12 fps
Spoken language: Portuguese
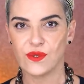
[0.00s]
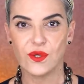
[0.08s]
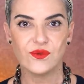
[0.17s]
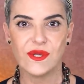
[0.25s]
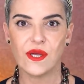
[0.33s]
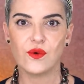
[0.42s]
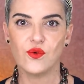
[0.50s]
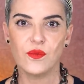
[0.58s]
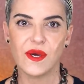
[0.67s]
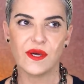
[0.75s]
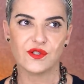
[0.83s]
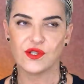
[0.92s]
Não tem
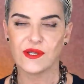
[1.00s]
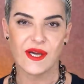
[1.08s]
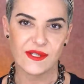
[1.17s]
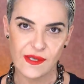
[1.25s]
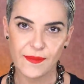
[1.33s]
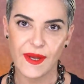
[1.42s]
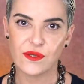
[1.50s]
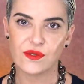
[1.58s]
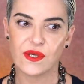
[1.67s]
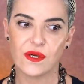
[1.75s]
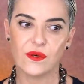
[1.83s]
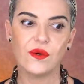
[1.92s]
uma, acho que casamento
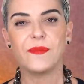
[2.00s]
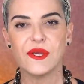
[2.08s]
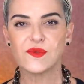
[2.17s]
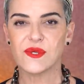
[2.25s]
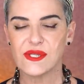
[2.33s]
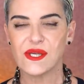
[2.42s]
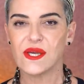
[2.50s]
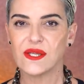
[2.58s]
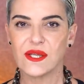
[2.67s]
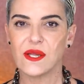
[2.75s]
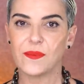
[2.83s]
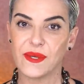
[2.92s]
que não. Mesmo assim,
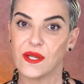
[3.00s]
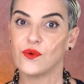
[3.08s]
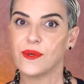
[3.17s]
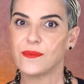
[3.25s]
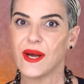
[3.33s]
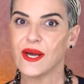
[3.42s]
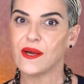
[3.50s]
ainda dá para dar uma